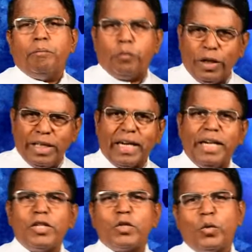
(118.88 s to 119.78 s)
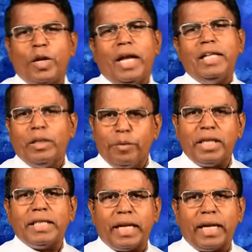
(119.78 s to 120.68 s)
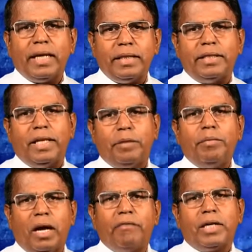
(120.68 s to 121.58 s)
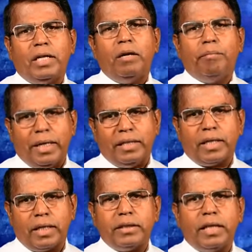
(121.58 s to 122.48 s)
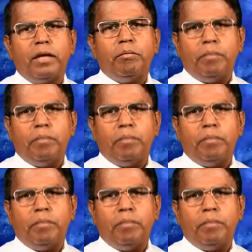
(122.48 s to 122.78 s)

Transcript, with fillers: புனிதர்கள் என்று சொன்னாலே நமக்கு நன்றாக தெரியும் அவர்கள் மனிதர்கள்தான்